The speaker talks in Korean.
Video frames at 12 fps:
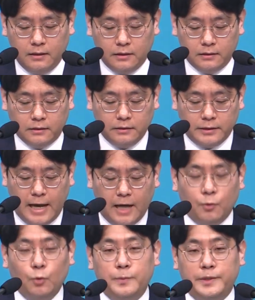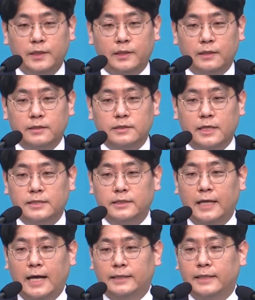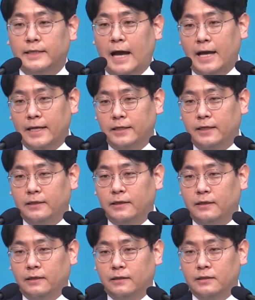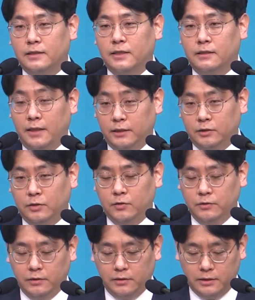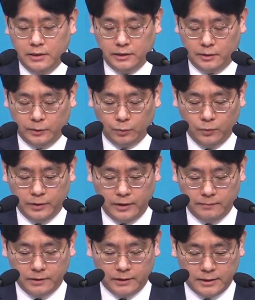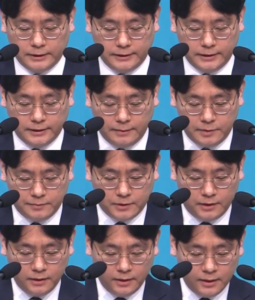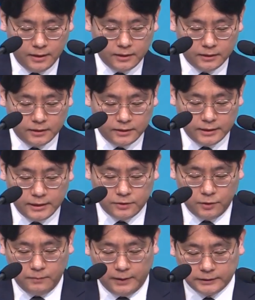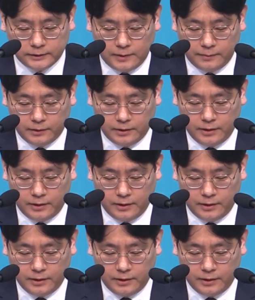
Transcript: 그 야곱이 자신의 아내 라헬에게 했던 이야기와 동일합니다. 창세기 30장 2절 말씀 함께